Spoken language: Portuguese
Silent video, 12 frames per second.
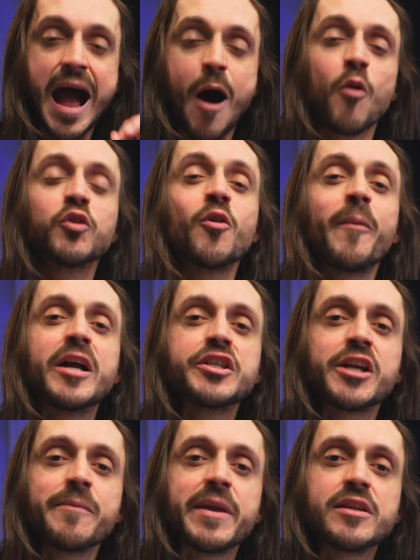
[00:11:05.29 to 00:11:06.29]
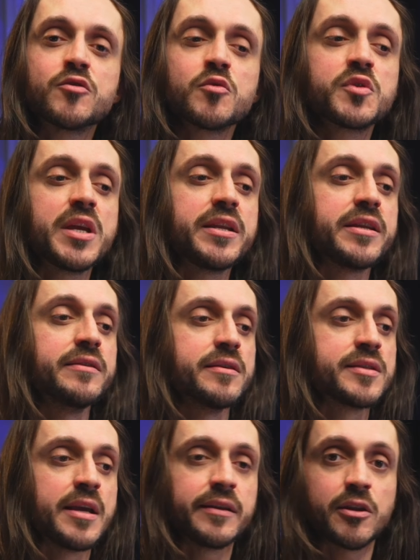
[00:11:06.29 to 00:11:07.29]
automaticamente
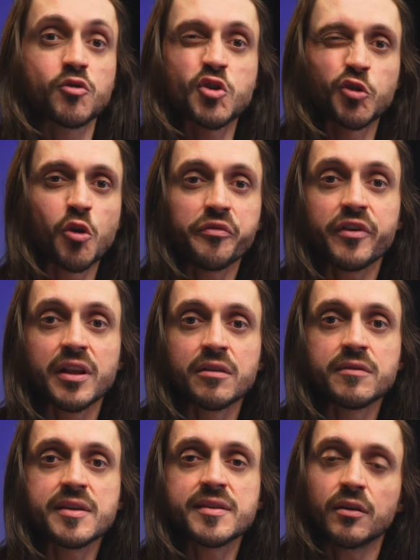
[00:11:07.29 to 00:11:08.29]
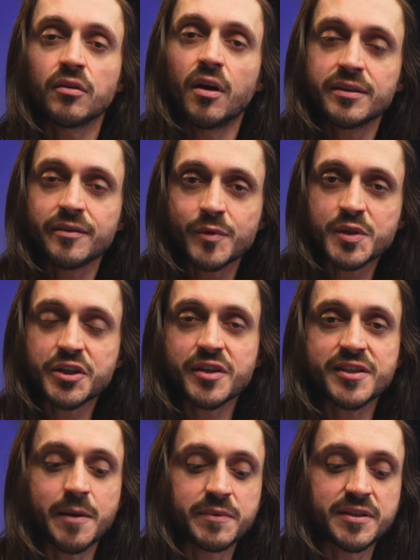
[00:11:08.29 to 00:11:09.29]
sustenidas. Então, se eu estou falando dessa nota, você já
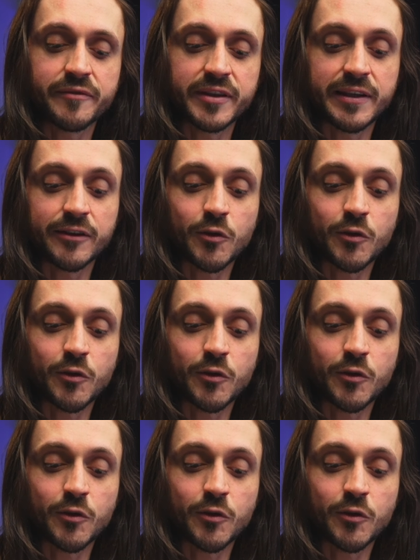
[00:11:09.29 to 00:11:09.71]
sabe que você vai ter que